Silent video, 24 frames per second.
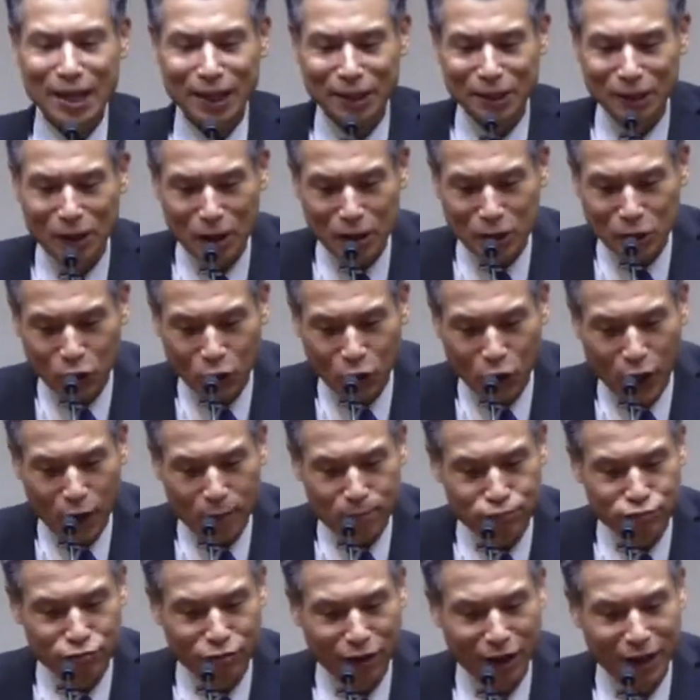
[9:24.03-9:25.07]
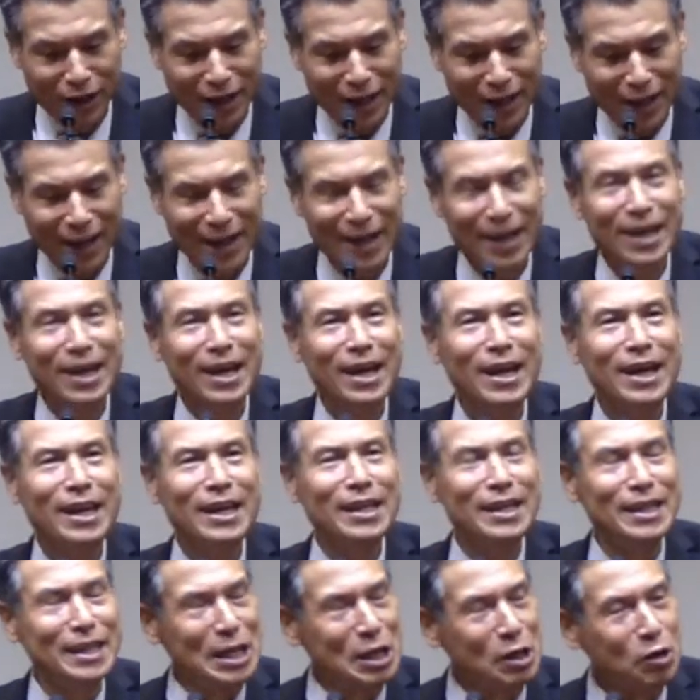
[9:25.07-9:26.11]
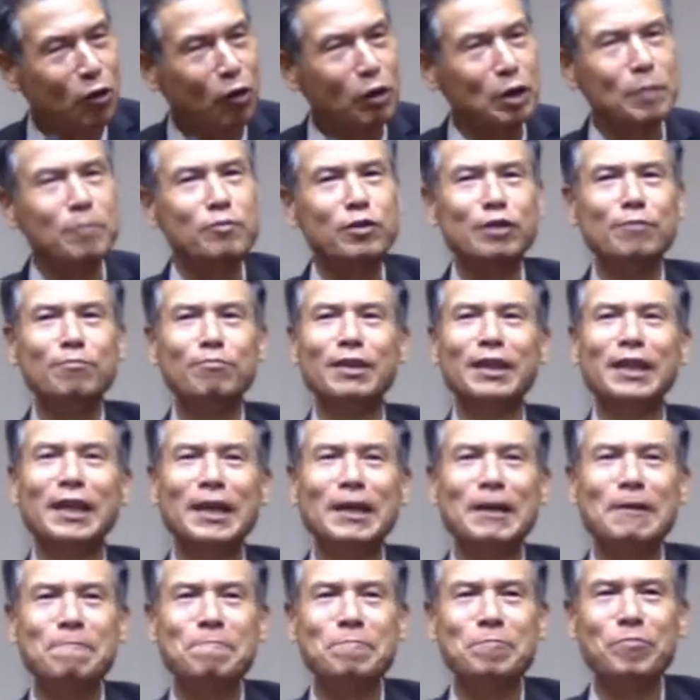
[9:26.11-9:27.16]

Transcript: 그리스도의 부활에 이르고 싶습니다.